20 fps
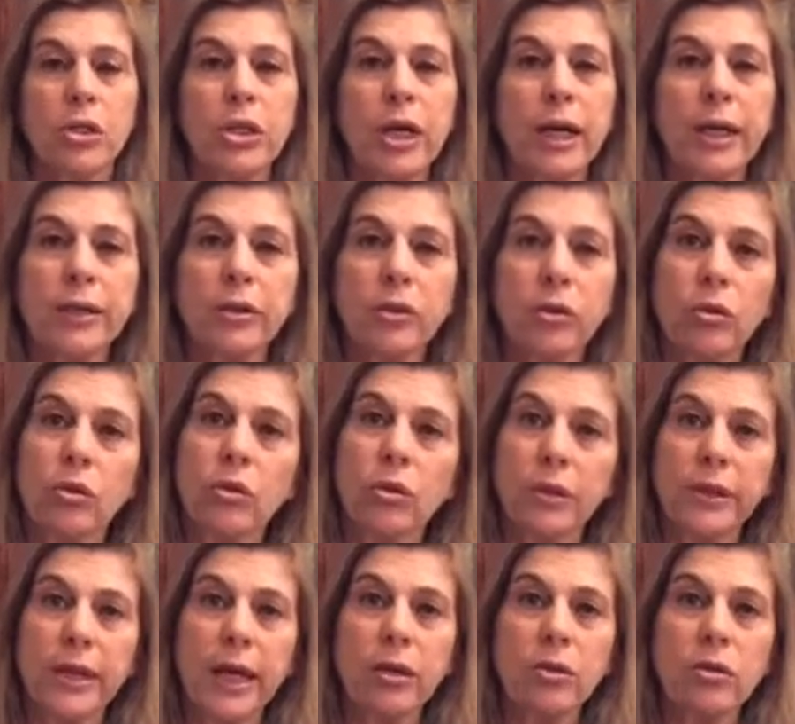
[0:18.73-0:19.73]

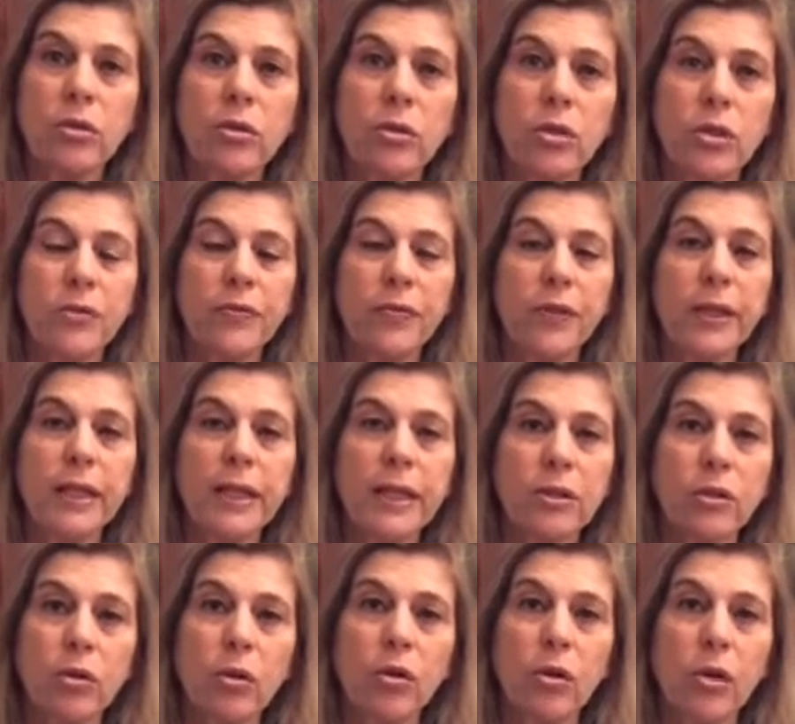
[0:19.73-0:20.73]
Certo, ti hanno
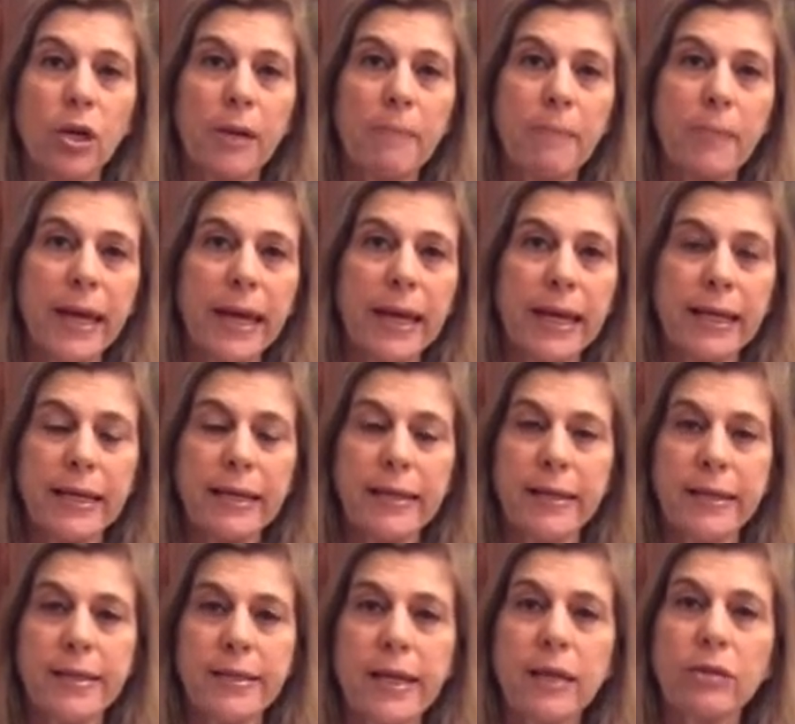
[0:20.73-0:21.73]
sfinito con le mail,
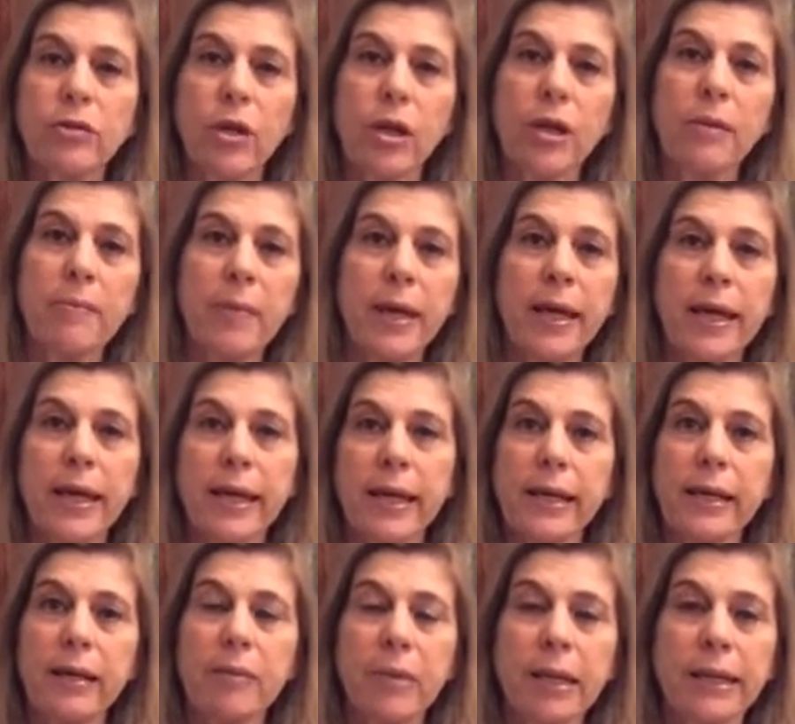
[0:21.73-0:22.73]
intasato le
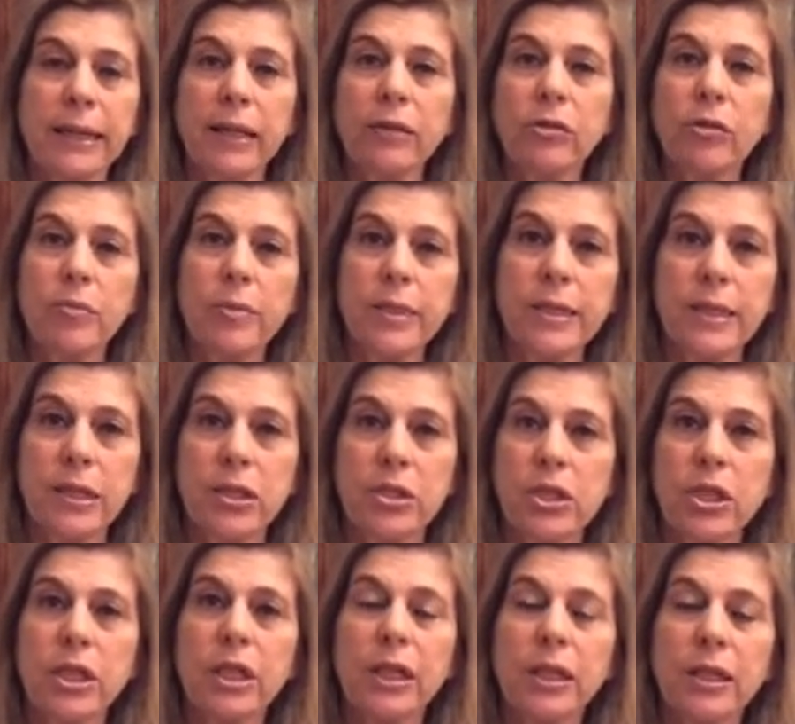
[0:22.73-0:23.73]
mail, mandato
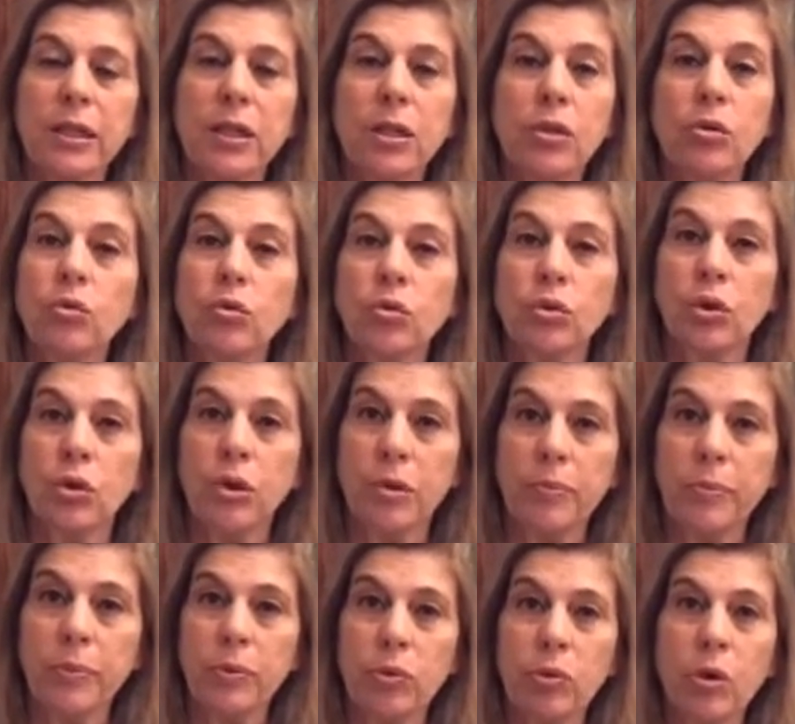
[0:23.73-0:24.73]
messaggini di tutto
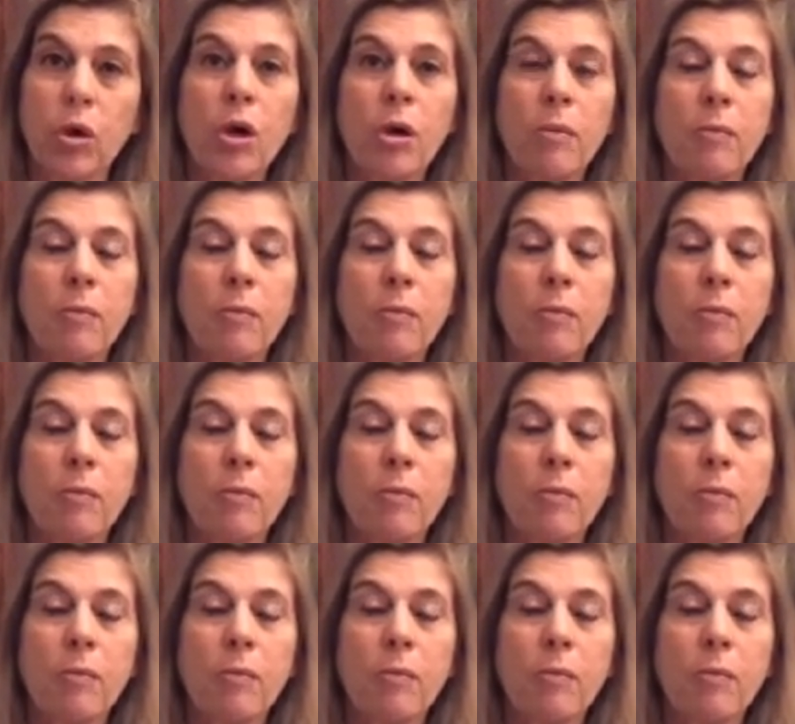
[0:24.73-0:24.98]
di più,